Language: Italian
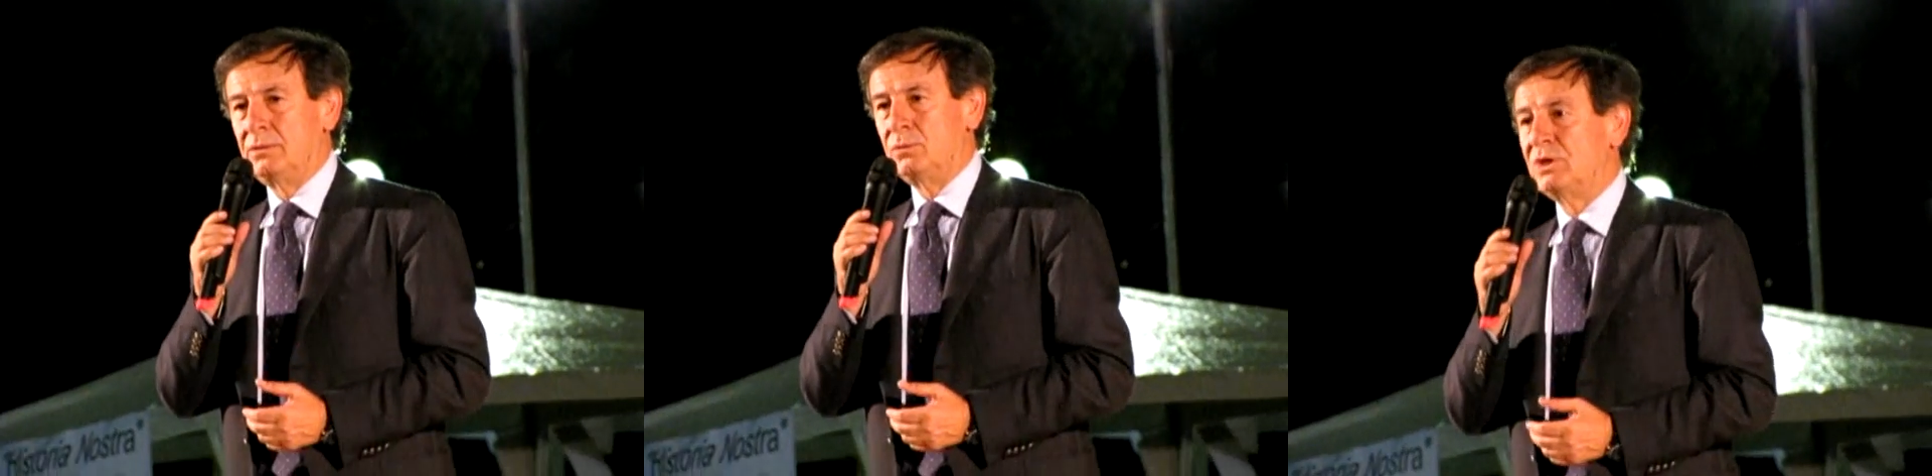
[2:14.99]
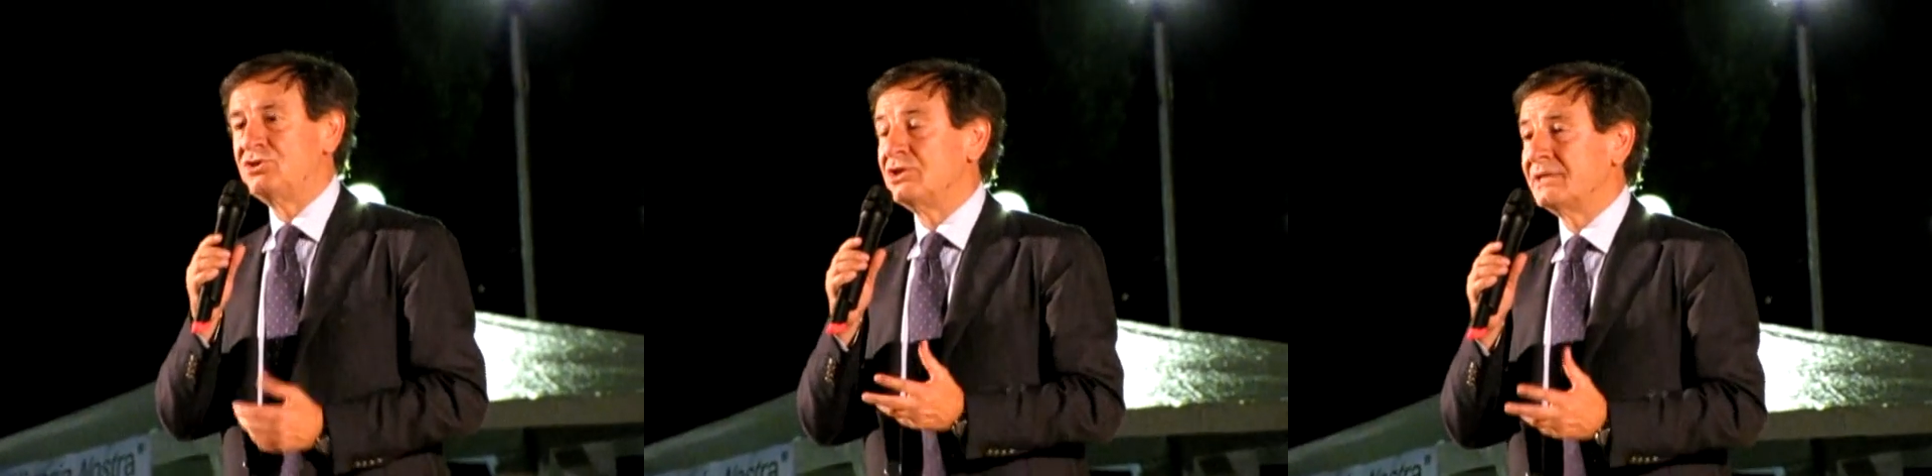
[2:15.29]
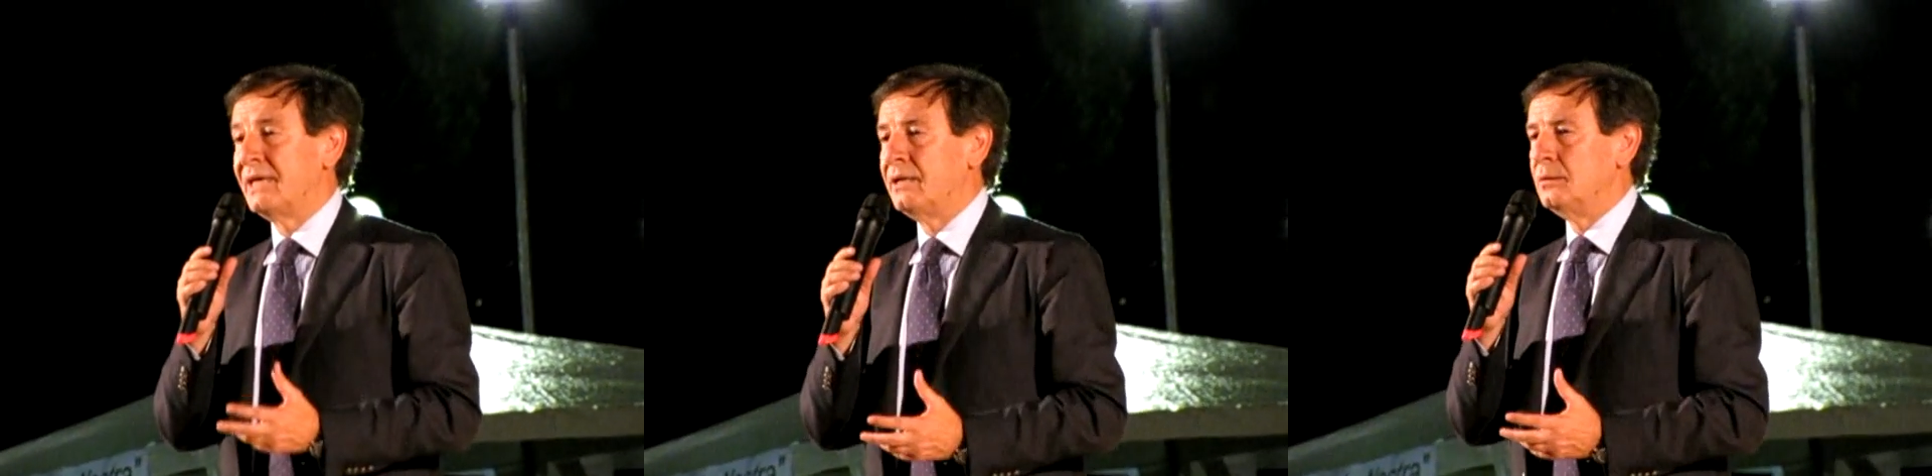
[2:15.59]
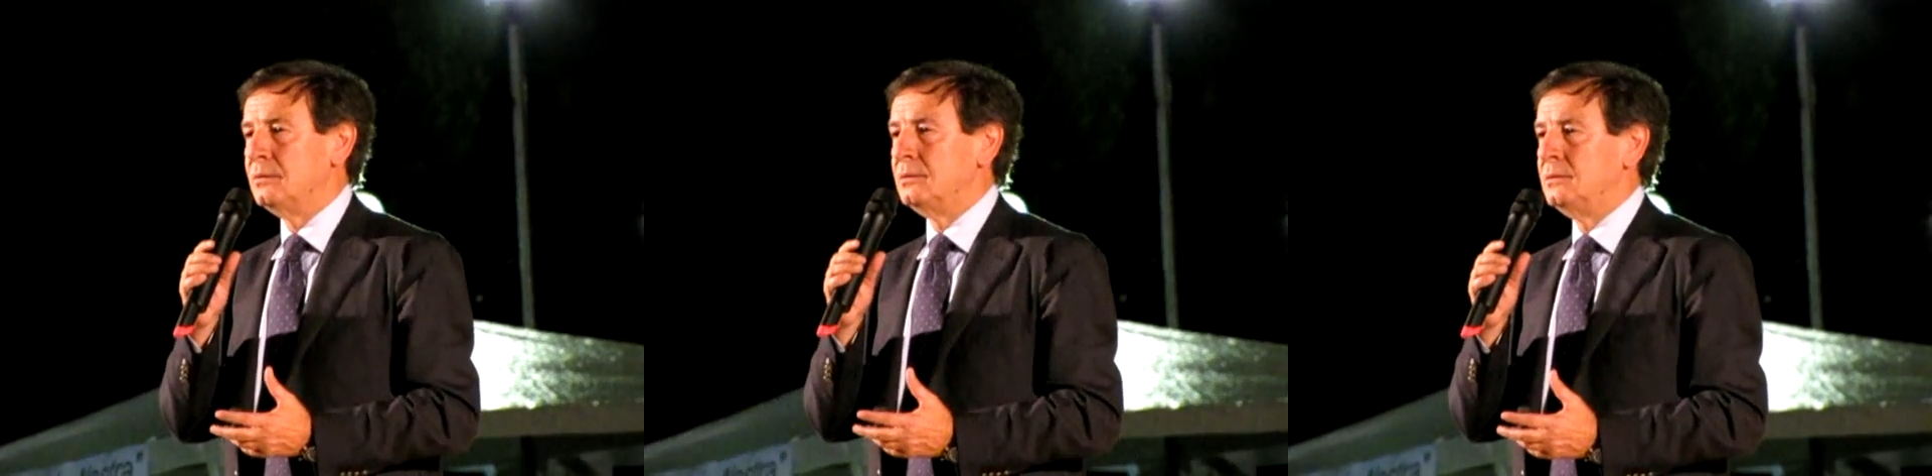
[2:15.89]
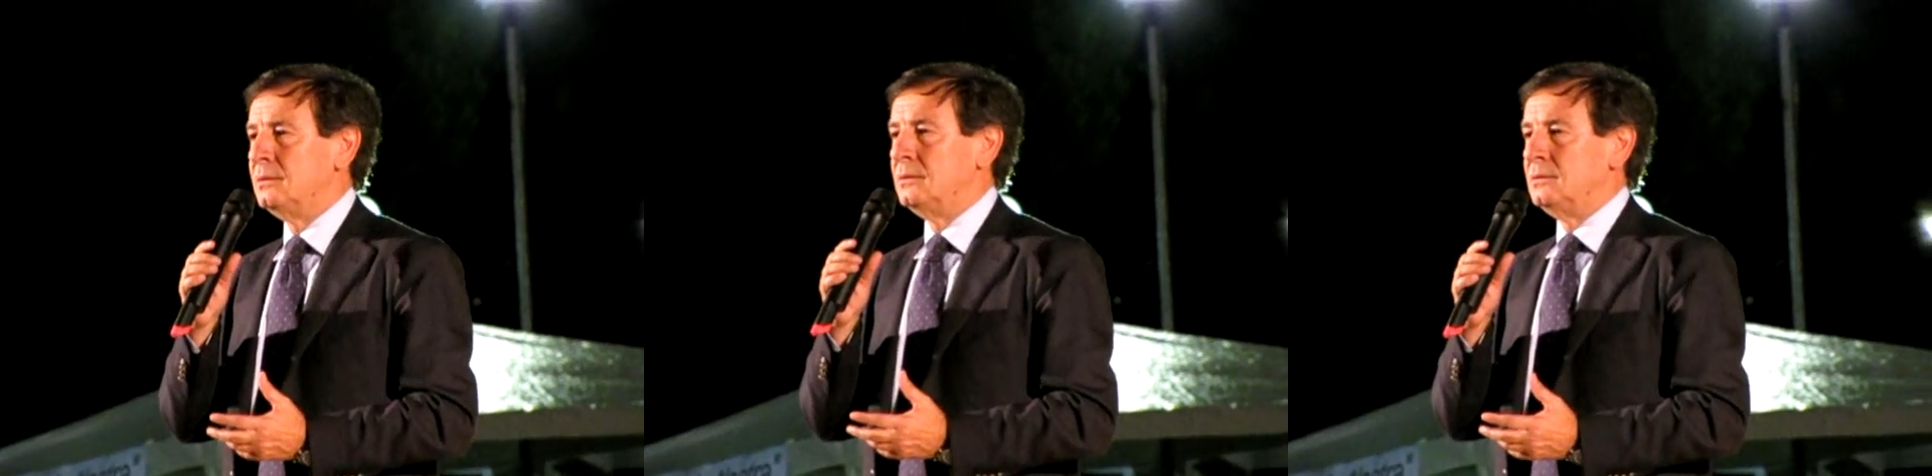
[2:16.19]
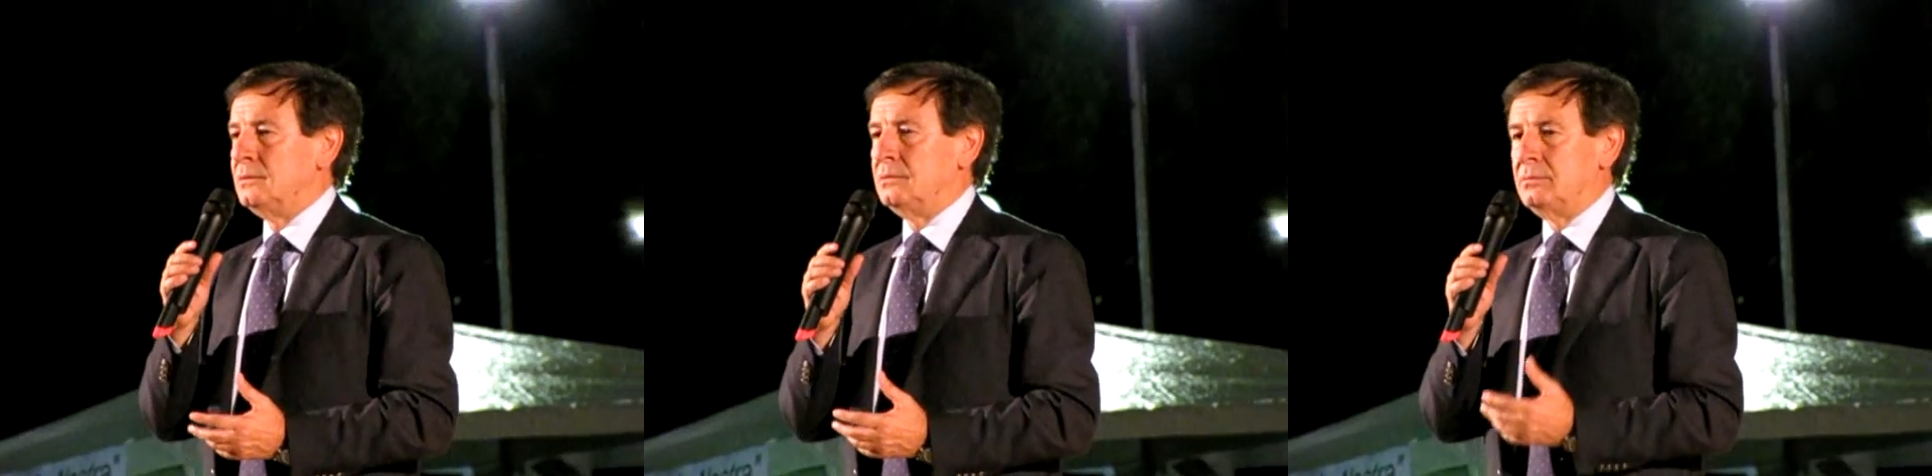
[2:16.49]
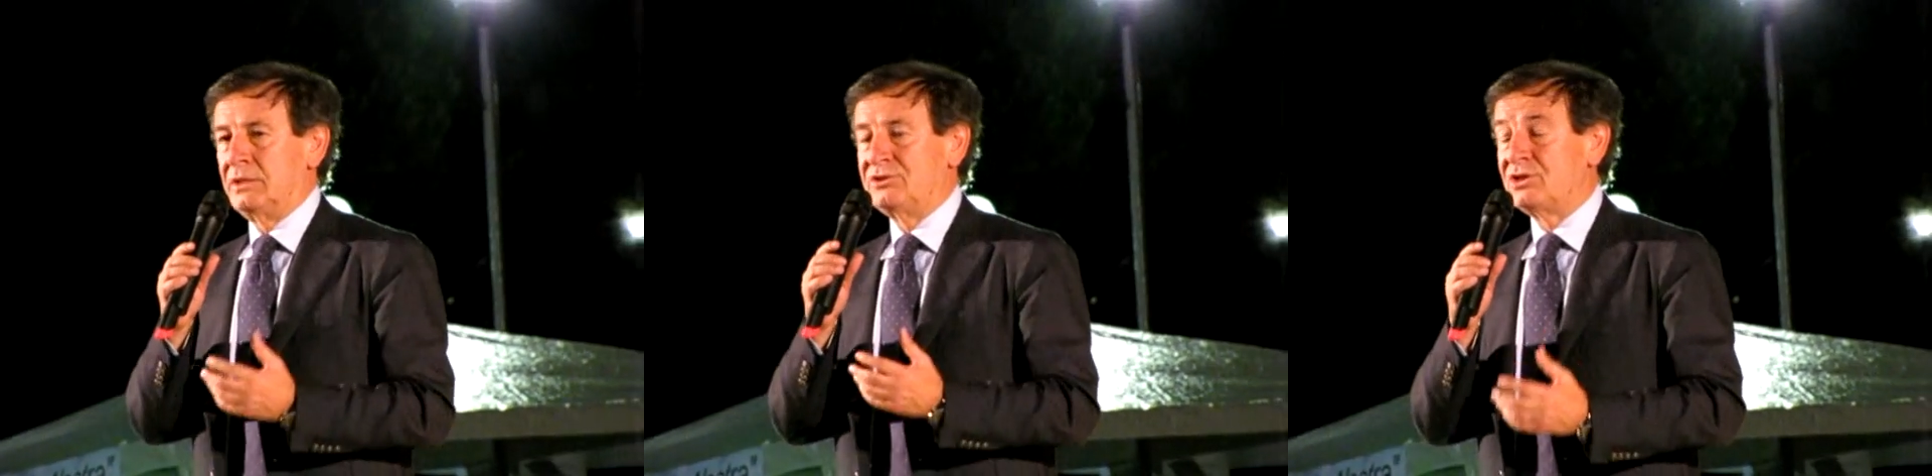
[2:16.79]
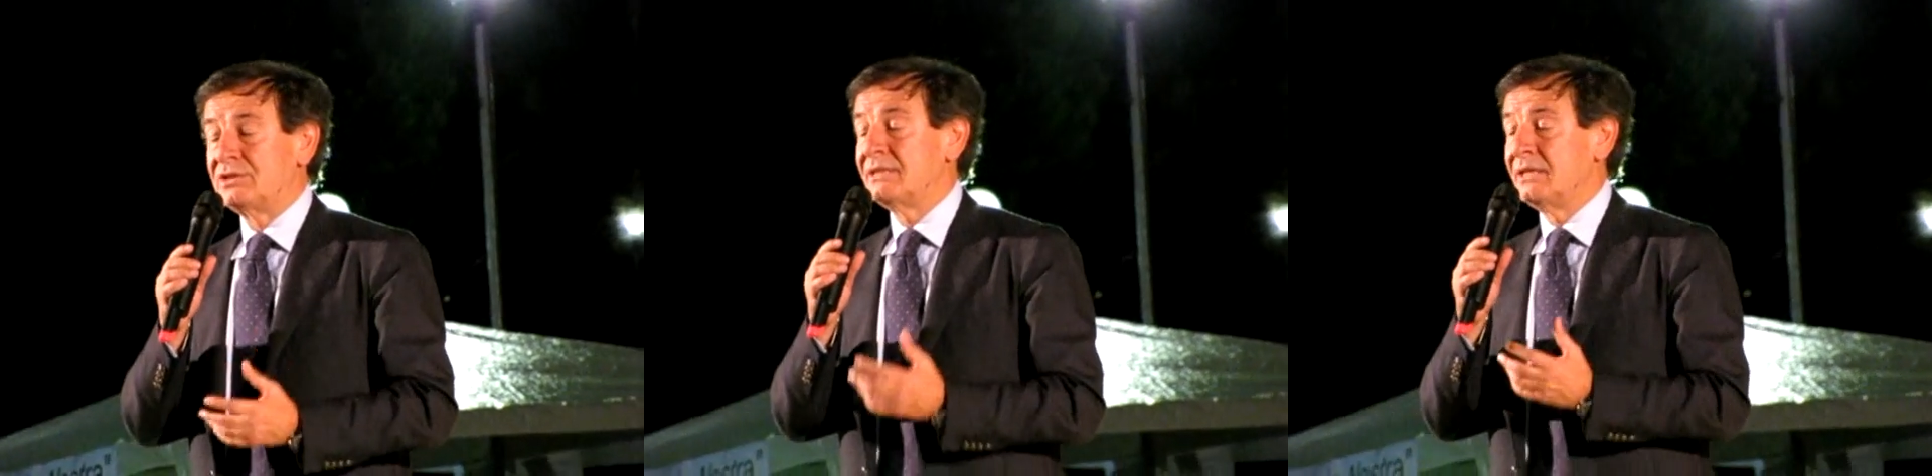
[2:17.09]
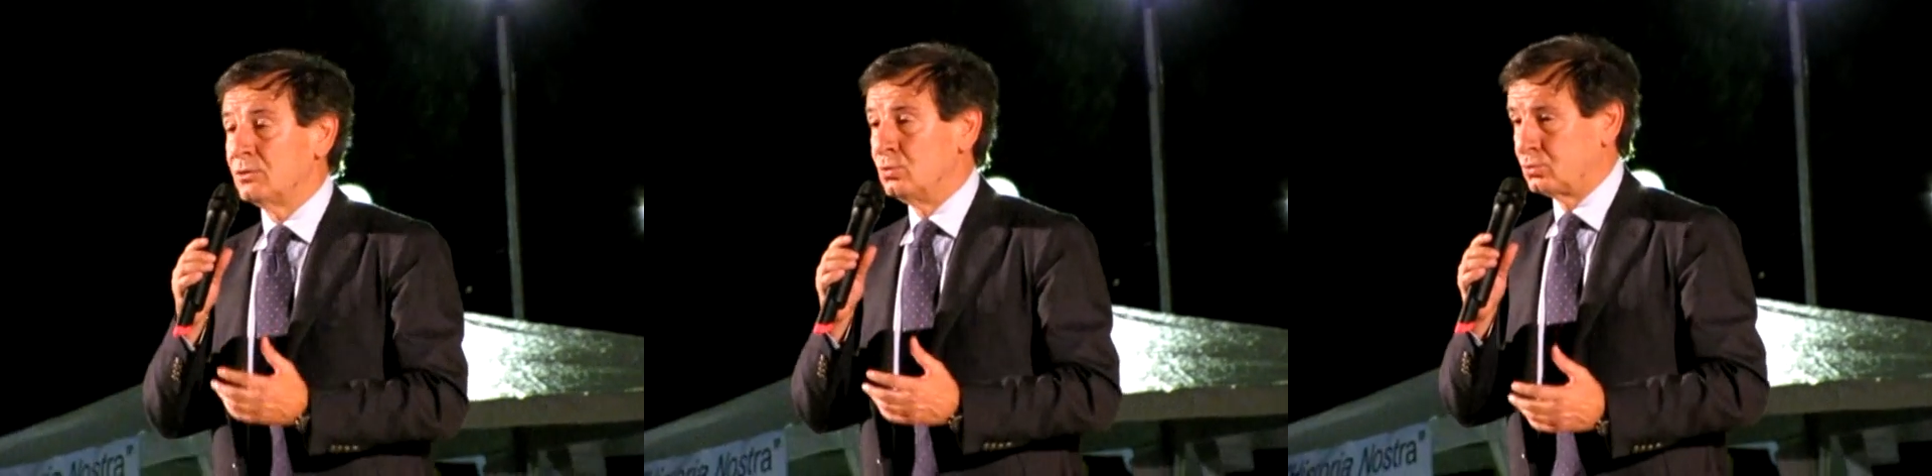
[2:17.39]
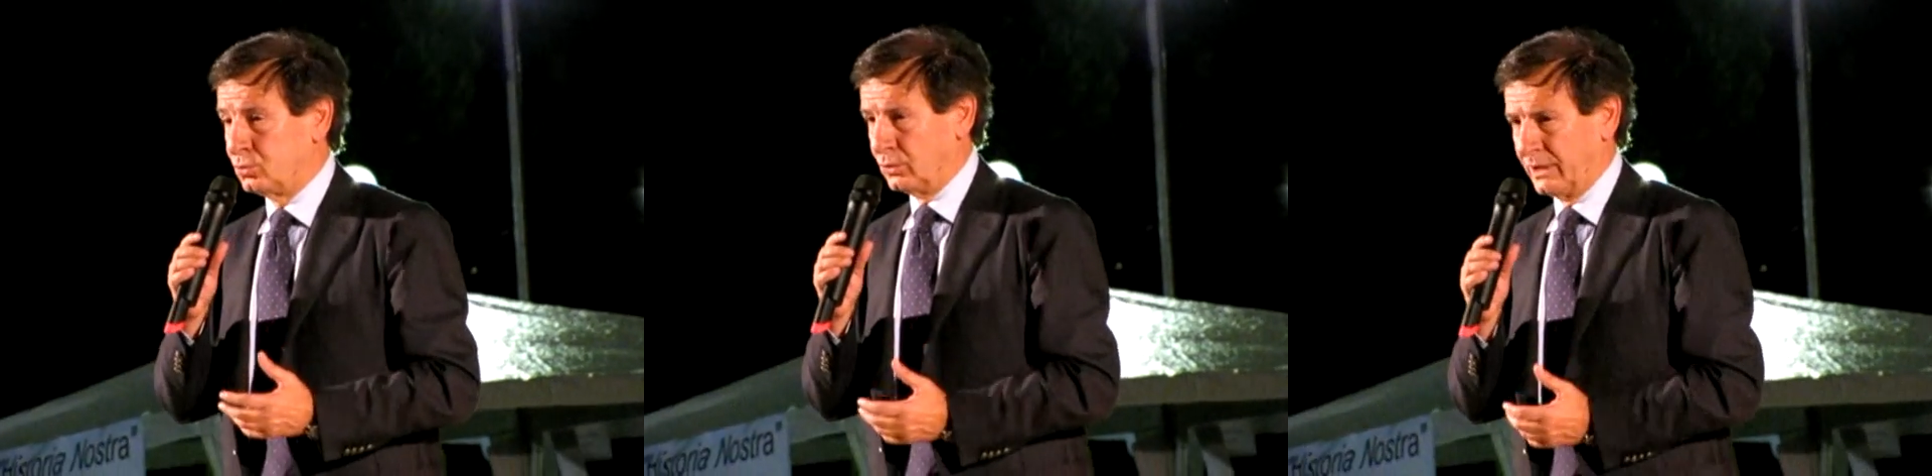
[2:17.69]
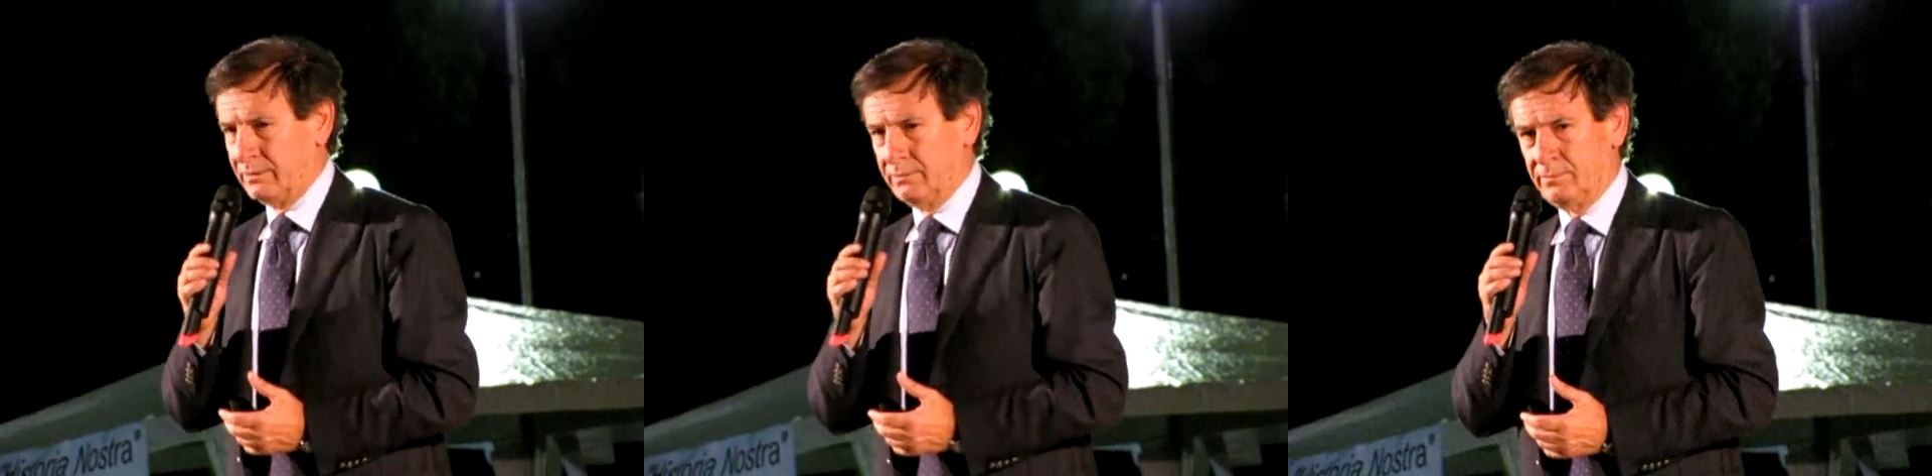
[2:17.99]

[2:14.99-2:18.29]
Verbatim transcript: una città, la città della cultura,